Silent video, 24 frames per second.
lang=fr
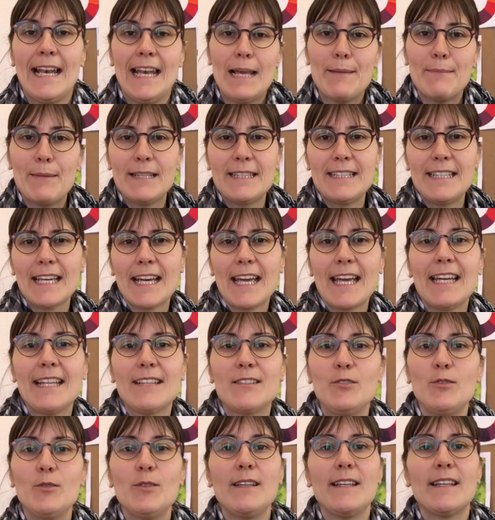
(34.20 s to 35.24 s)
La matière
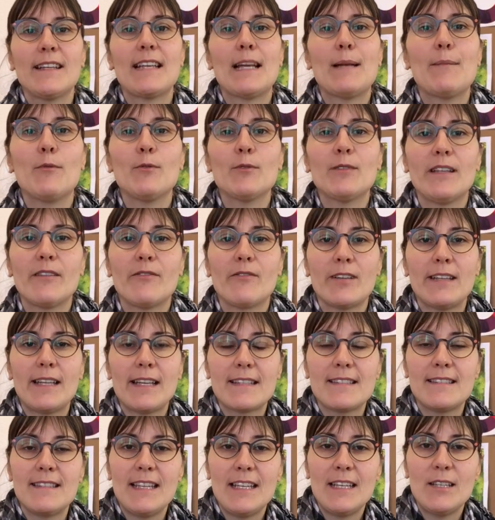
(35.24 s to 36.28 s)
est une également des voies
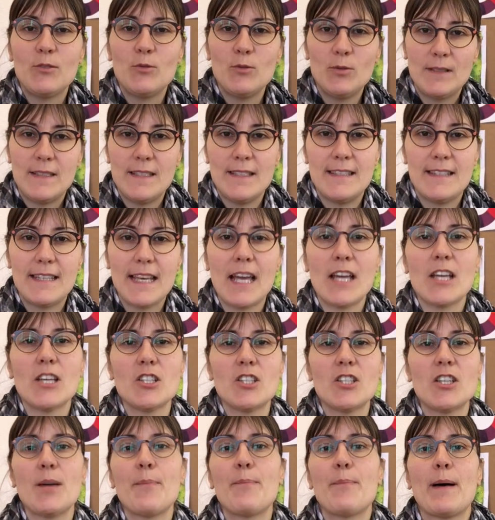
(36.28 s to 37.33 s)
d'accès du
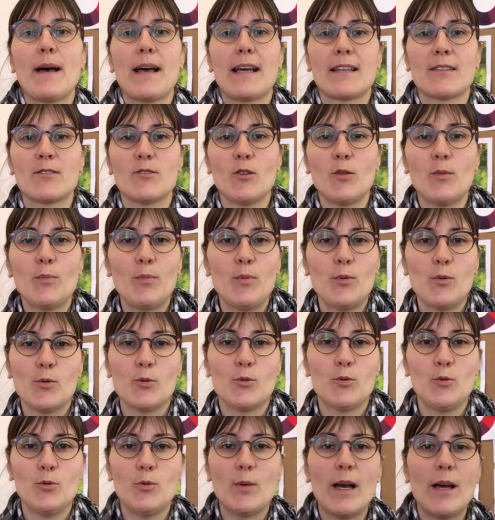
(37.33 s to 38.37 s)
tissage. Par exemple,
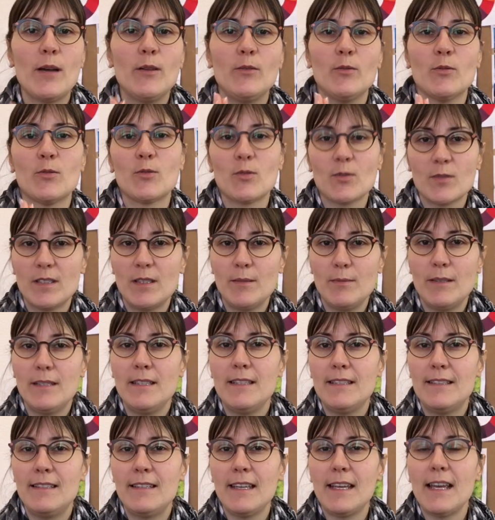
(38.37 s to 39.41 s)
tu as une
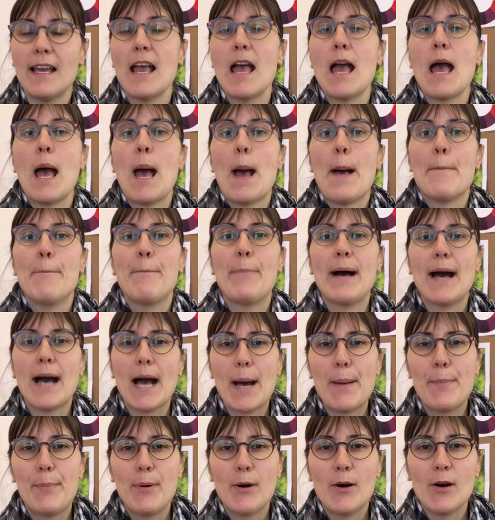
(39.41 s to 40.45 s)
sensibilité par
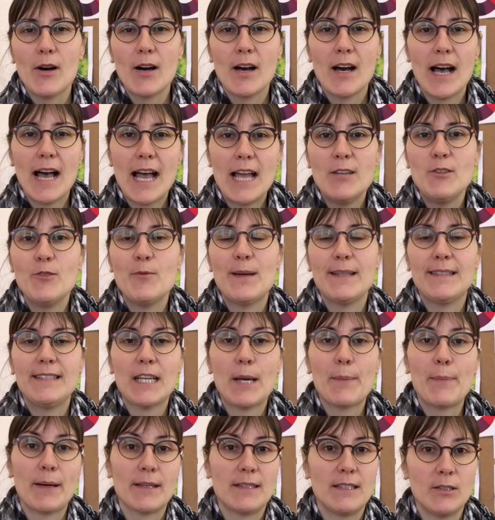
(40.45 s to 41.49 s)
rapport à une
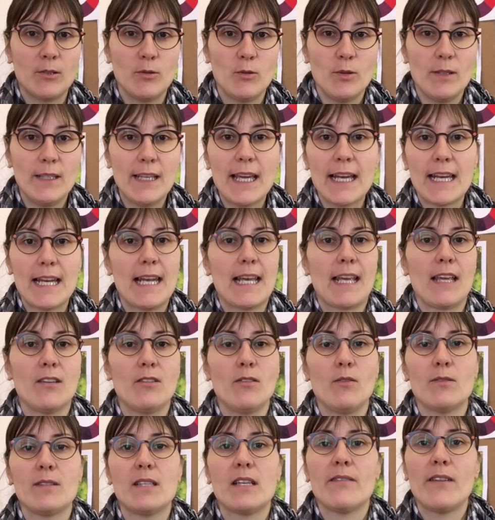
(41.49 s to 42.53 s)
matière particulière et la
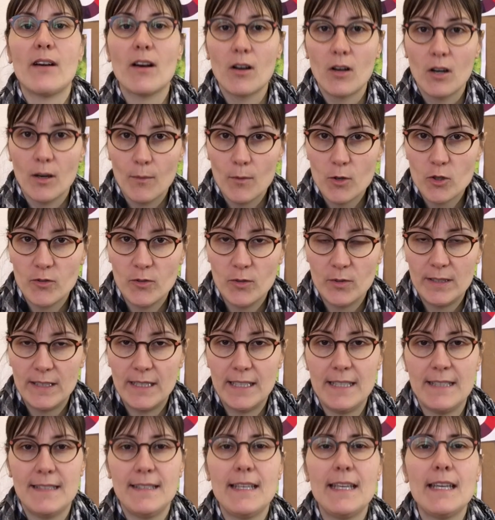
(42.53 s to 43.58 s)
question de savoir comment je vais
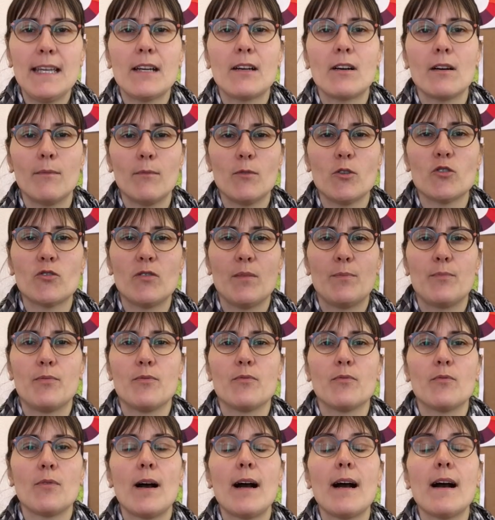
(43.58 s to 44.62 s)
utiliser, comment je vais
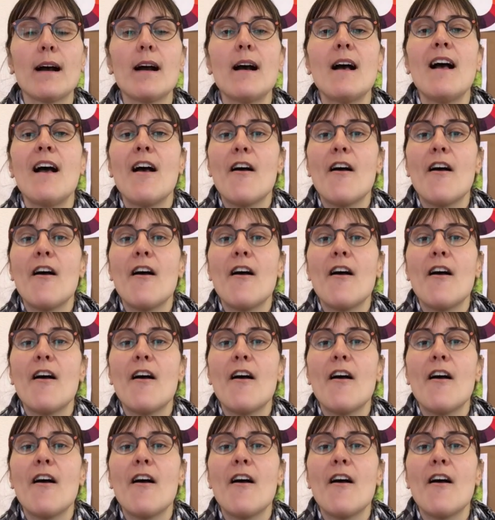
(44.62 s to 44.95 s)
pouvoir